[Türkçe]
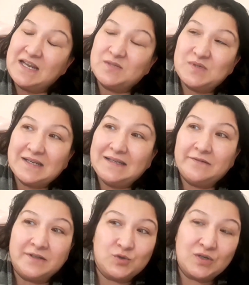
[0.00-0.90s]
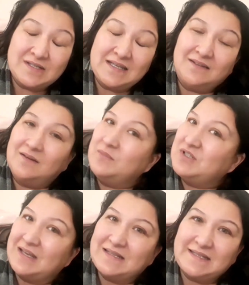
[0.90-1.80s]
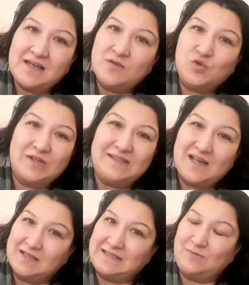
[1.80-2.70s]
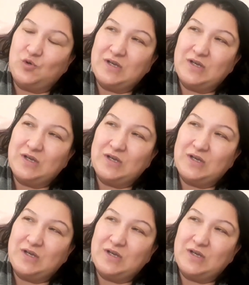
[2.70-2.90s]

Hiçbir şekilde faturanızda ya da bir şeyinize ücret yansımıyor.